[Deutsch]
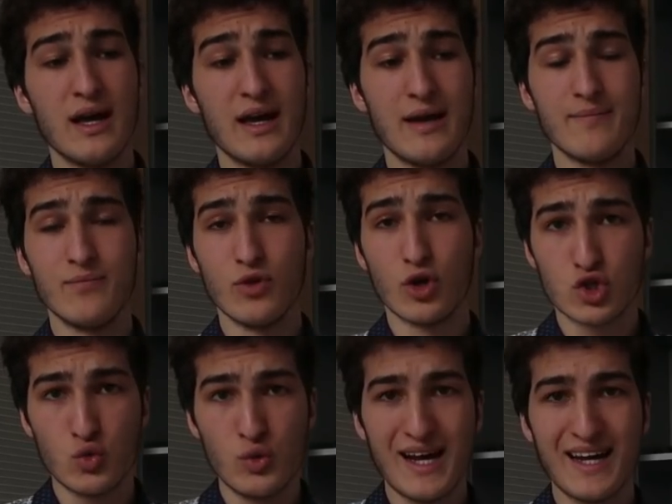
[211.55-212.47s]
ähm, noch
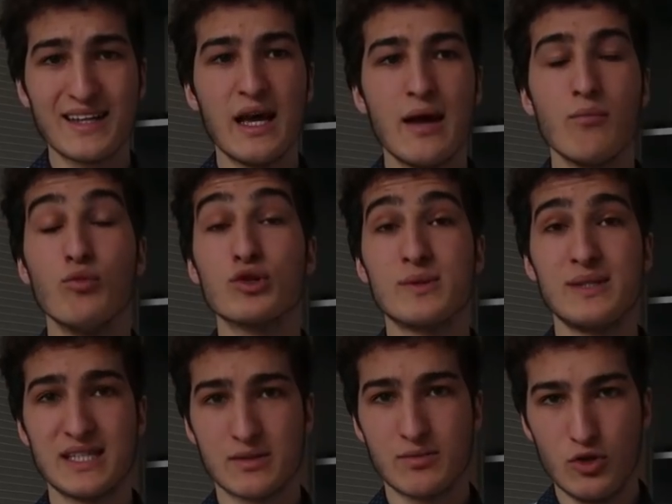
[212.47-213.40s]
Schule hat, muss man
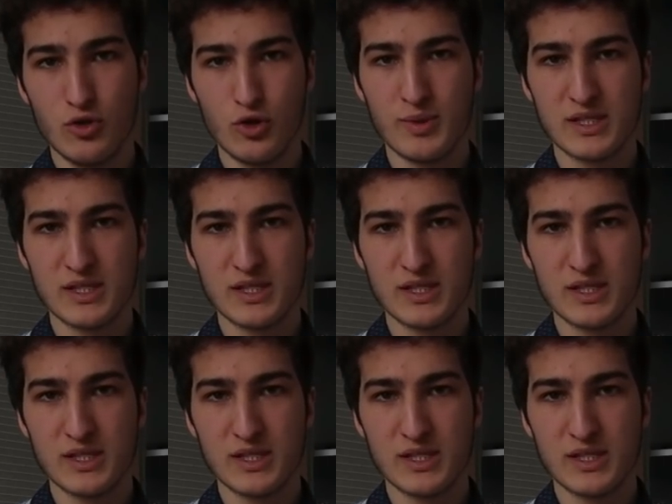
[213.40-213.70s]
sich das natürlich